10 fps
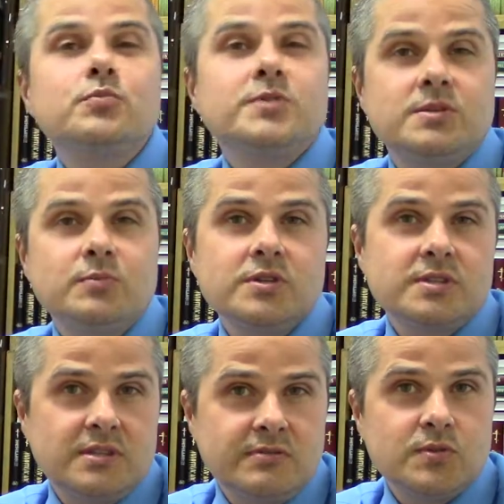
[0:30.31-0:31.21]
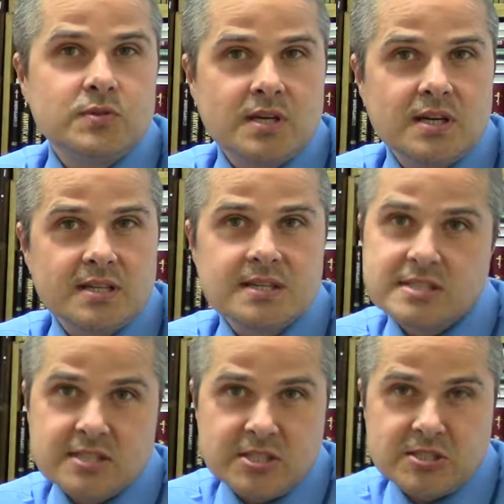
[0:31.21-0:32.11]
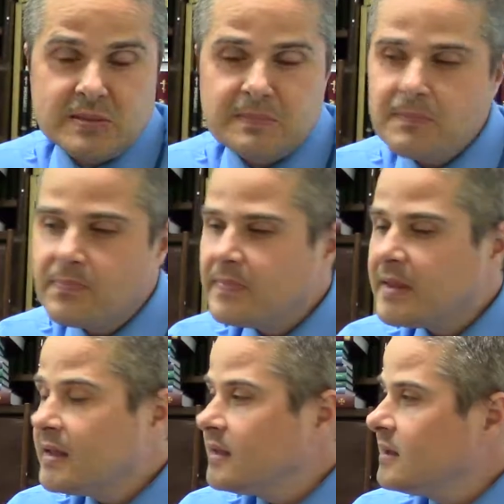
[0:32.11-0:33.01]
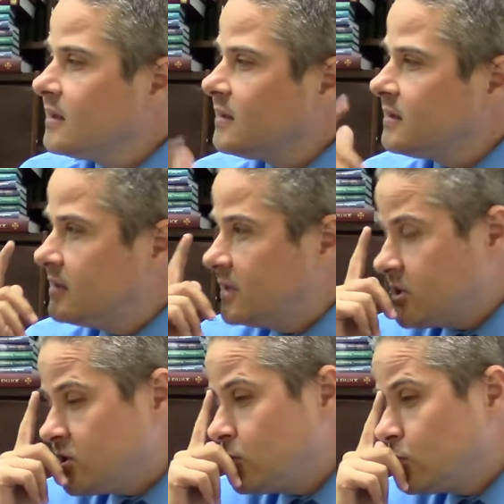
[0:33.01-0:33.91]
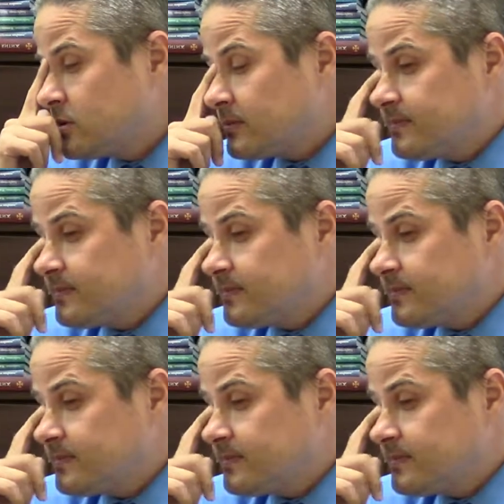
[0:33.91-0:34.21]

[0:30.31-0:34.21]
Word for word: почему это не все так однозначно. Речь идет